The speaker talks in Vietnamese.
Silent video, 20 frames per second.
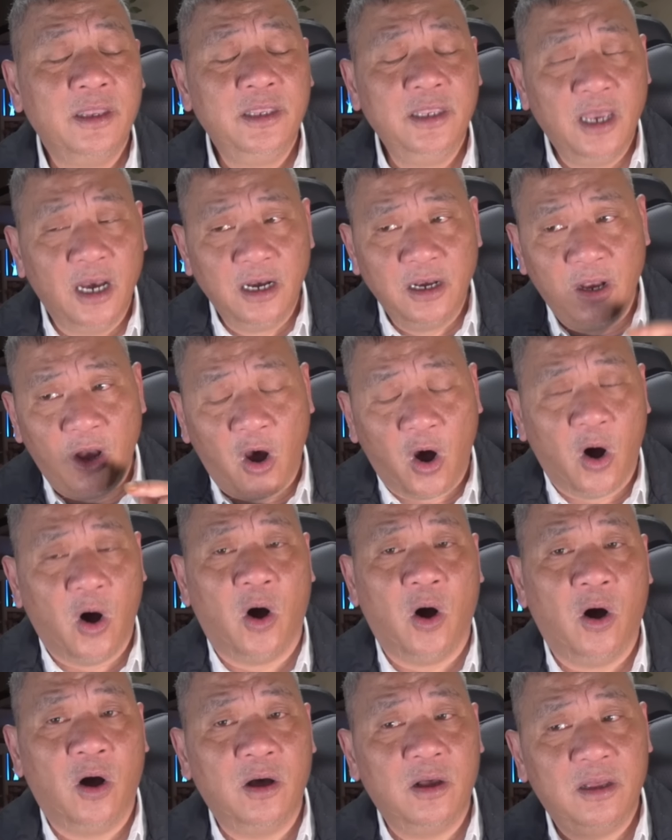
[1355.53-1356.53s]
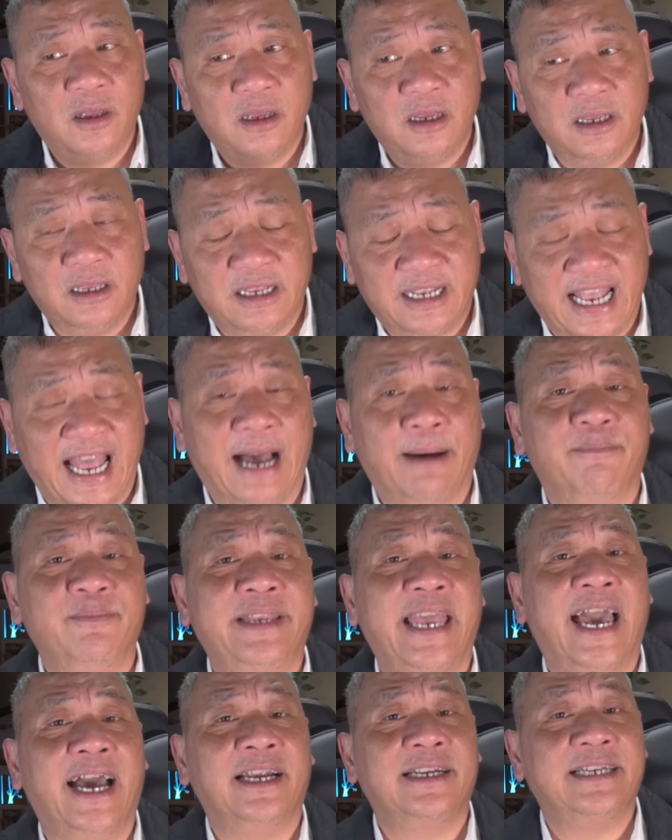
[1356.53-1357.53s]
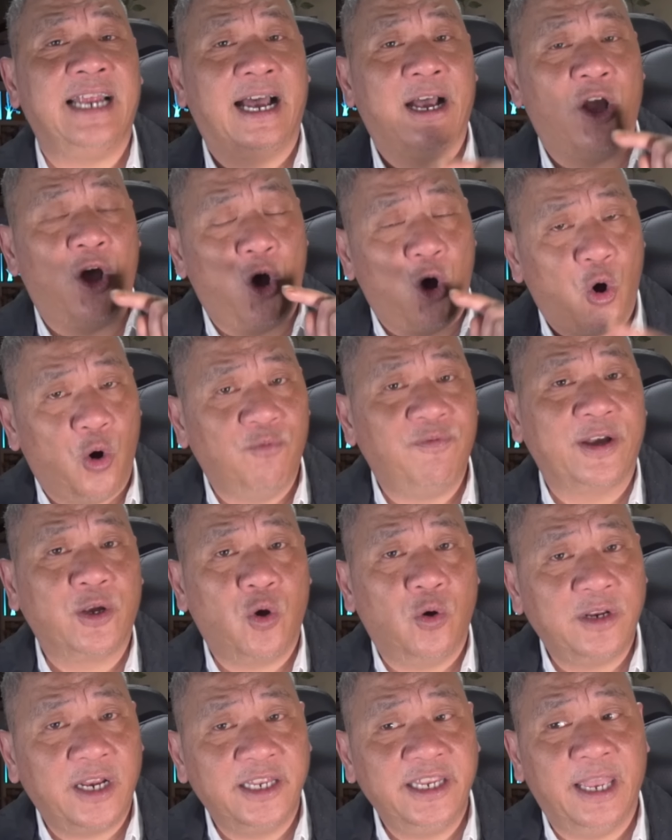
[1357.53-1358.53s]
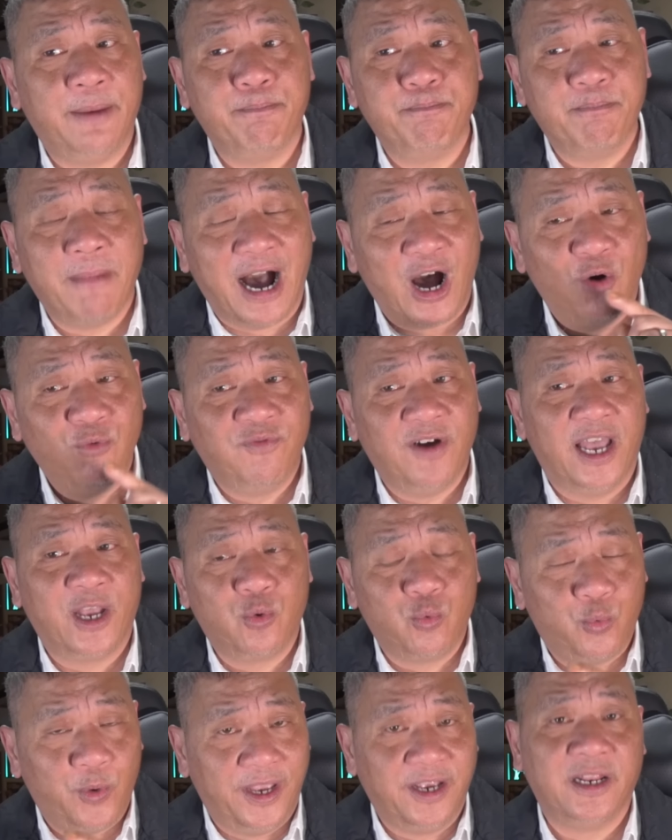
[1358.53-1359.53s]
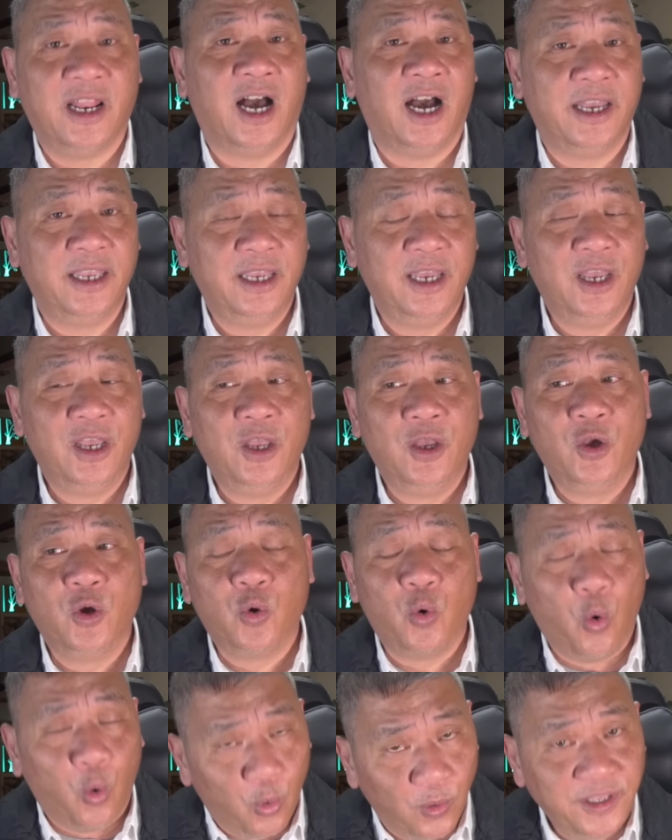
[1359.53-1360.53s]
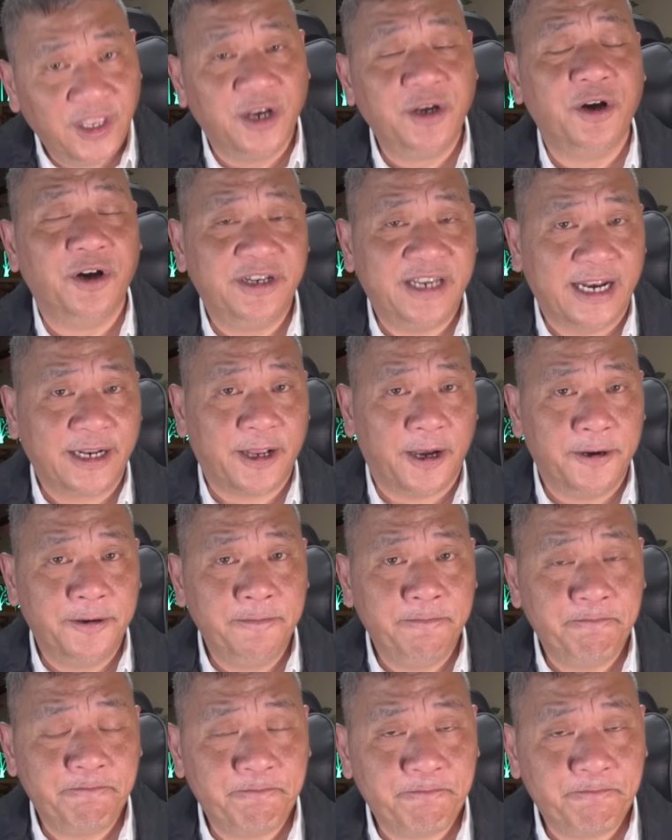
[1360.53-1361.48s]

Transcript: nhưng họ cảm giác rằng họ phải có trách nhiệm bảo vệ quyền lợi của những người tranh cử